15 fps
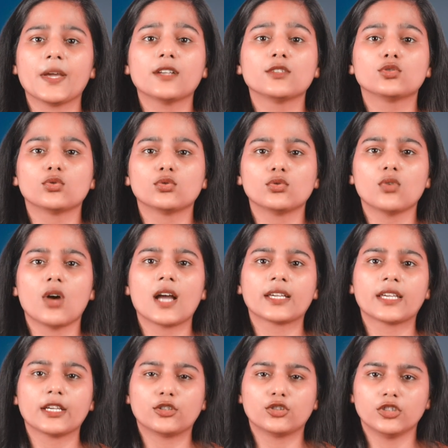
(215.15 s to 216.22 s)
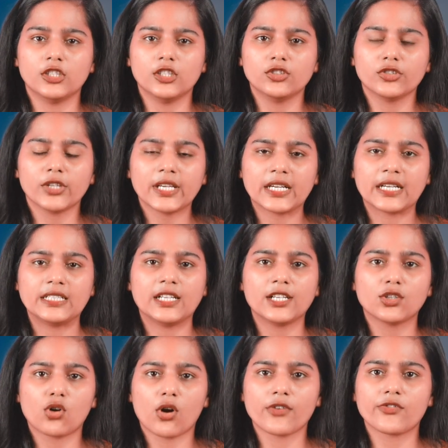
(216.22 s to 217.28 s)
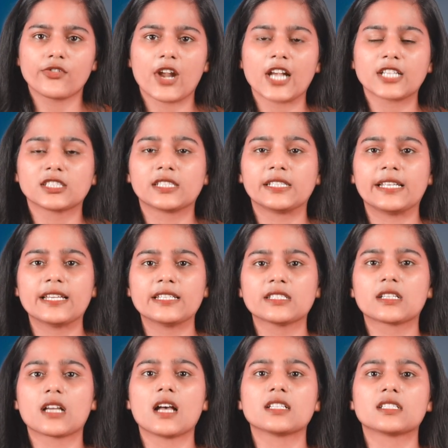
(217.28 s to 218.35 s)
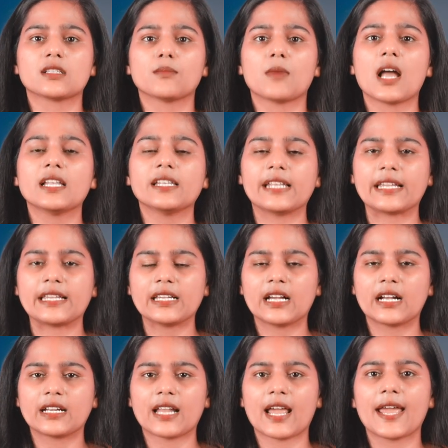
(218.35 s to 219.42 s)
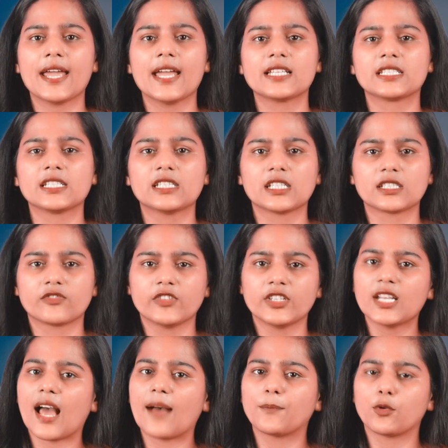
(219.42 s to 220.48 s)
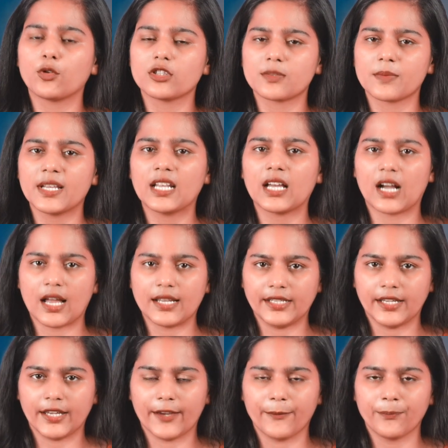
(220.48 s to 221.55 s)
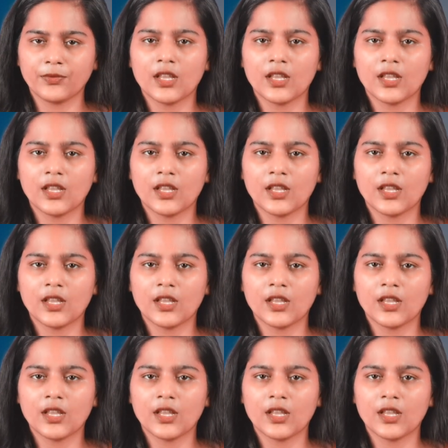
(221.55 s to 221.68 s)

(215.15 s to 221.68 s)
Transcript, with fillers: पिक दोनों आंखें खुली हुई कलर कॉन्ट्रास्ट लेंस का इस्तेमाल नहीं करना है ऐसी तस्वीर आपको इसमें लगानी है